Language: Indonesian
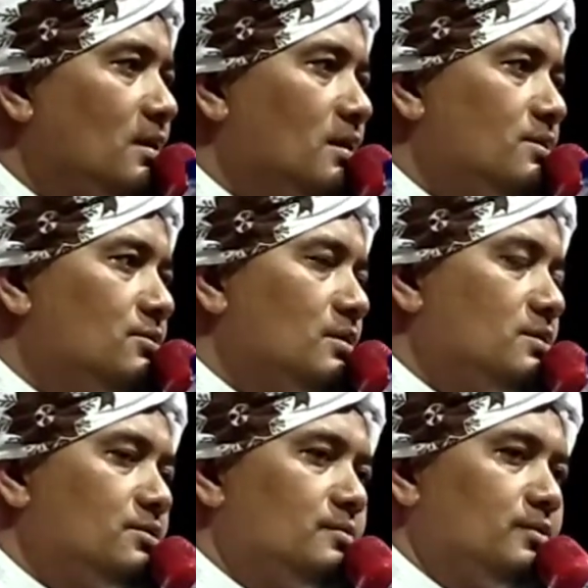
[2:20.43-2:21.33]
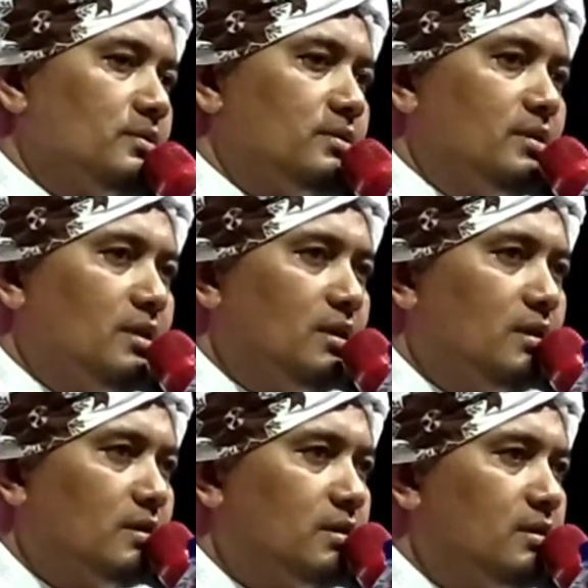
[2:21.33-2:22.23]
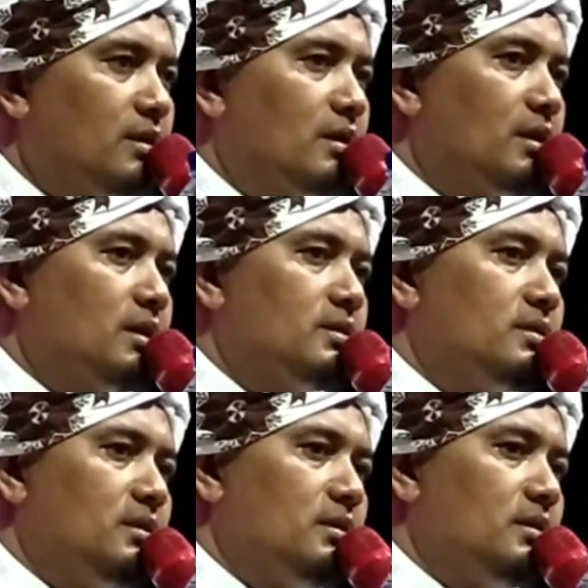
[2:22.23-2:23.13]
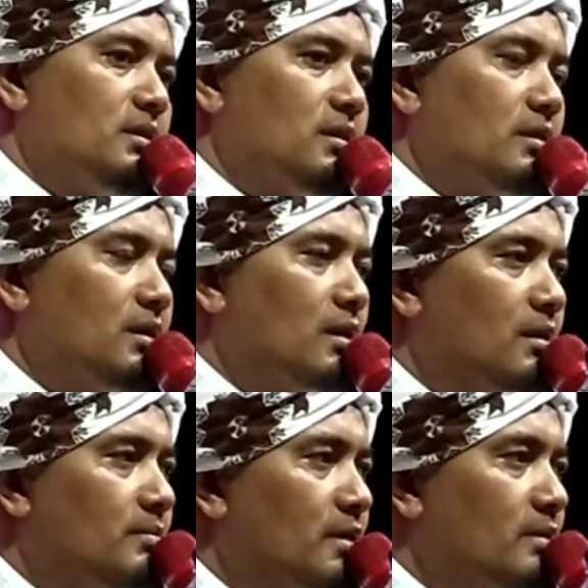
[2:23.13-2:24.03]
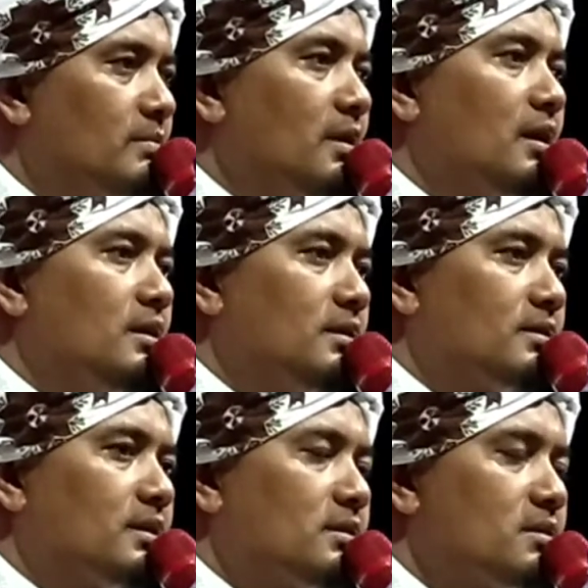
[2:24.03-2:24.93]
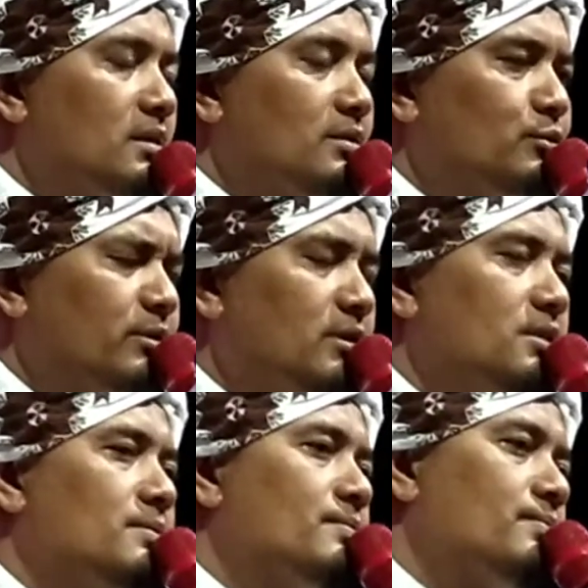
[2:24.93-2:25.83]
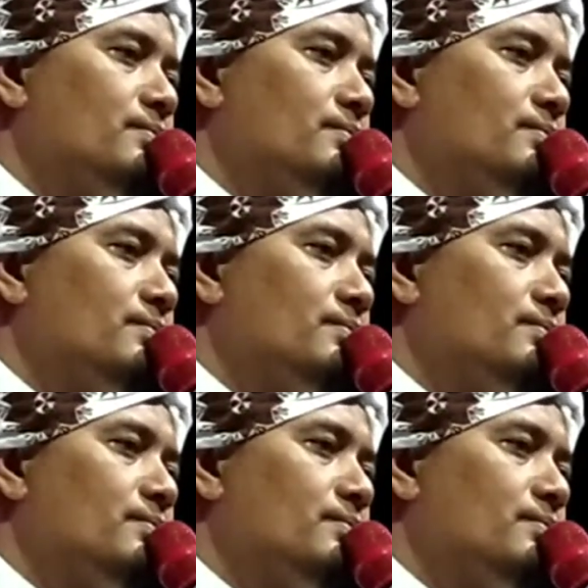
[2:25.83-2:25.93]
Ajunan Semulja Kiai Haji Ahmad Malik Tarsawi